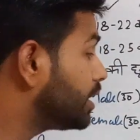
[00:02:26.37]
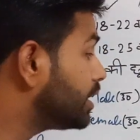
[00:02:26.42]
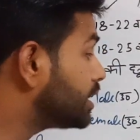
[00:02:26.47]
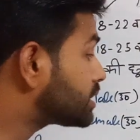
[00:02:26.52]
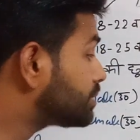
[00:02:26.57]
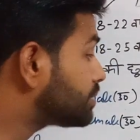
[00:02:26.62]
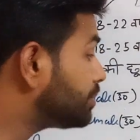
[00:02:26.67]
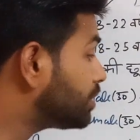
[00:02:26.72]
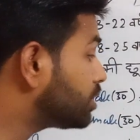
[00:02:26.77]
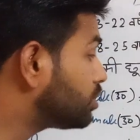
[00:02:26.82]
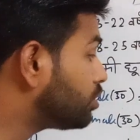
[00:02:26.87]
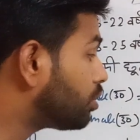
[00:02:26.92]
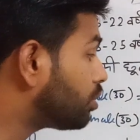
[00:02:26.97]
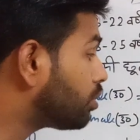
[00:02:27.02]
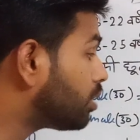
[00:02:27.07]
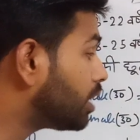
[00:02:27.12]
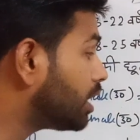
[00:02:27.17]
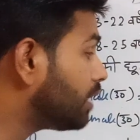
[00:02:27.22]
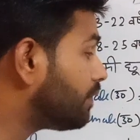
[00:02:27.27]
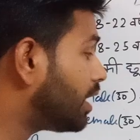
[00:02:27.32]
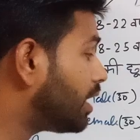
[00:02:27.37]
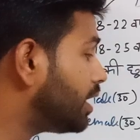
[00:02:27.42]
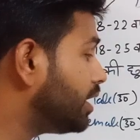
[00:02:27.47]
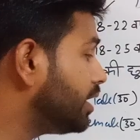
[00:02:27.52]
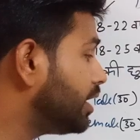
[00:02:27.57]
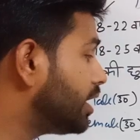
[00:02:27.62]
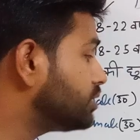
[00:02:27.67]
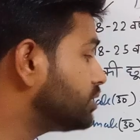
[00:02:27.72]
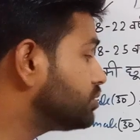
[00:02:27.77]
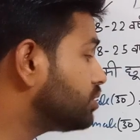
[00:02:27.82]
इसमें दौड़ होने
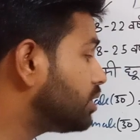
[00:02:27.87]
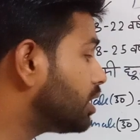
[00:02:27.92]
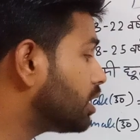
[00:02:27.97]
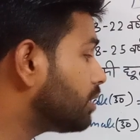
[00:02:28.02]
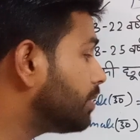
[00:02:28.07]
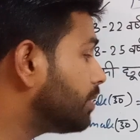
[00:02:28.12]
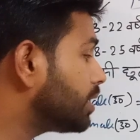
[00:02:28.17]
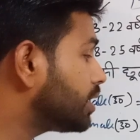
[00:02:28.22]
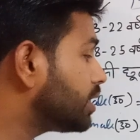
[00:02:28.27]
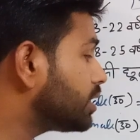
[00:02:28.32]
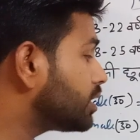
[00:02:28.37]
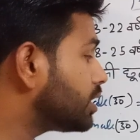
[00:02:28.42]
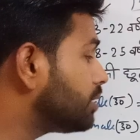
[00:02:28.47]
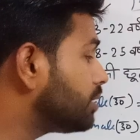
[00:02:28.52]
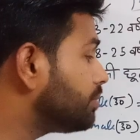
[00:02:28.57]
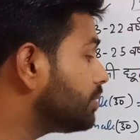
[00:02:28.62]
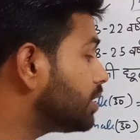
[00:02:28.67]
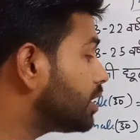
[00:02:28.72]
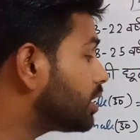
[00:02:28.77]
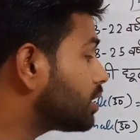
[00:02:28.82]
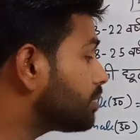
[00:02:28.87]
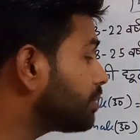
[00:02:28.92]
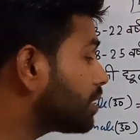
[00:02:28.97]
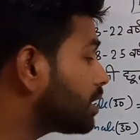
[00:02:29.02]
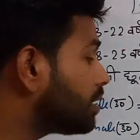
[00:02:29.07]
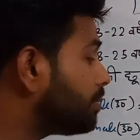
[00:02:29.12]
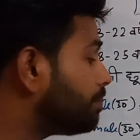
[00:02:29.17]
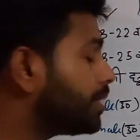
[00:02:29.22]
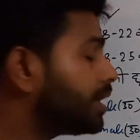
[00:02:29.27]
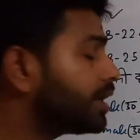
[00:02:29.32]
वाली है जो लगभग कितने मिनट में
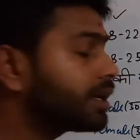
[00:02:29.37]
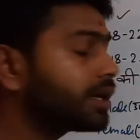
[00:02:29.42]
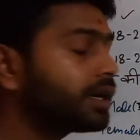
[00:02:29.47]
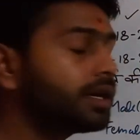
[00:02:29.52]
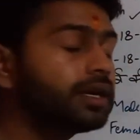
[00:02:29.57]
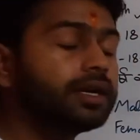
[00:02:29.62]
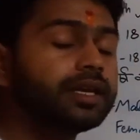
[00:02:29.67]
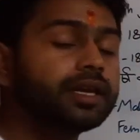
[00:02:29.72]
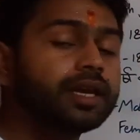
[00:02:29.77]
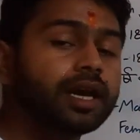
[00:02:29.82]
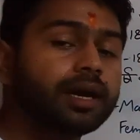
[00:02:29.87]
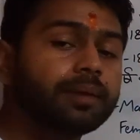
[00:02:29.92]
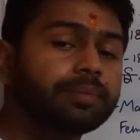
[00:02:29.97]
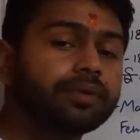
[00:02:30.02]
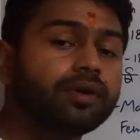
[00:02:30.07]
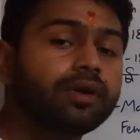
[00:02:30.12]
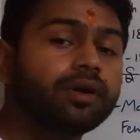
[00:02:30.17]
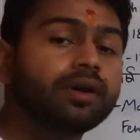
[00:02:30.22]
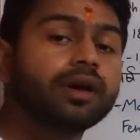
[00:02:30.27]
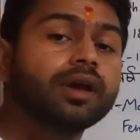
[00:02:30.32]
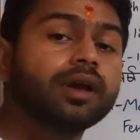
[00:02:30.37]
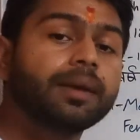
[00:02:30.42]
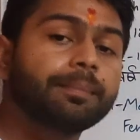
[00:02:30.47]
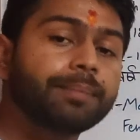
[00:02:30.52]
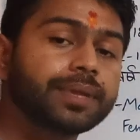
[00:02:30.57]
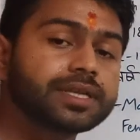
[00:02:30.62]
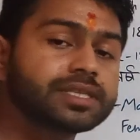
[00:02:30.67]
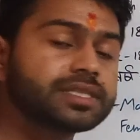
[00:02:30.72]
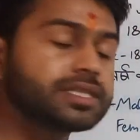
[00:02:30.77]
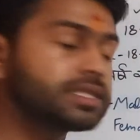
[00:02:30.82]
कंप्लीट करनी है आपको
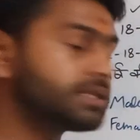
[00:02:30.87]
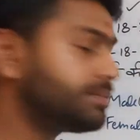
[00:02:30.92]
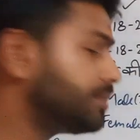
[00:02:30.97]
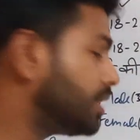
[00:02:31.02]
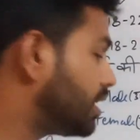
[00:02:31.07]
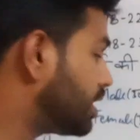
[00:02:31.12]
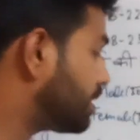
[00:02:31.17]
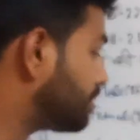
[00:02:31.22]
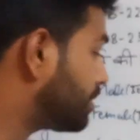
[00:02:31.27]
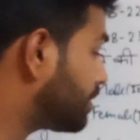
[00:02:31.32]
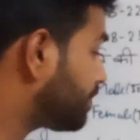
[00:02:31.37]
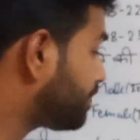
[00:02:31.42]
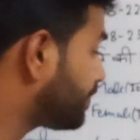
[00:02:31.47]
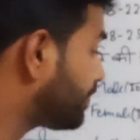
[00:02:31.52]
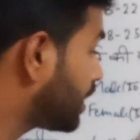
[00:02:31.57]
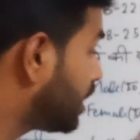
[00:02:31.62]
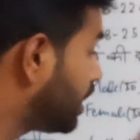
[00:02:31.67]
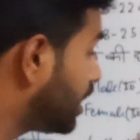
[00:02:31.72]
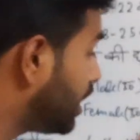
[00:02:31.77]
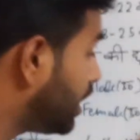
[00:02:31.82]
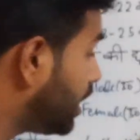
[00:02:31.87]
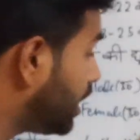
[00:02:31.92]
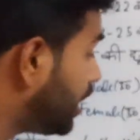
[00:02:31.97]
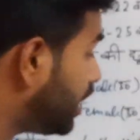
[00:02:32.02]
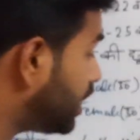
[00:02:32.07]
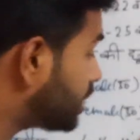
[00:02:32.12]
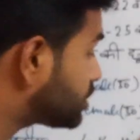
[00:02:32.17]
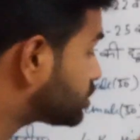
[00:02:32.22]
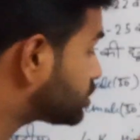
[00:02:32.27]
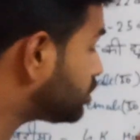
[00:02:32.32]
पच्चीस मिनट में
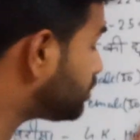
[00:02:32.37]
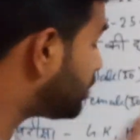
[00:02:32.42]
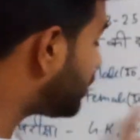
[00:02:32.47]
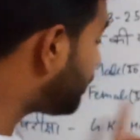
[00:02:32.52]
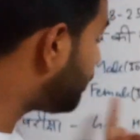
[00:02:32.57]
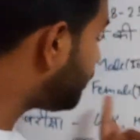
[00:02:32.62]
एक सौ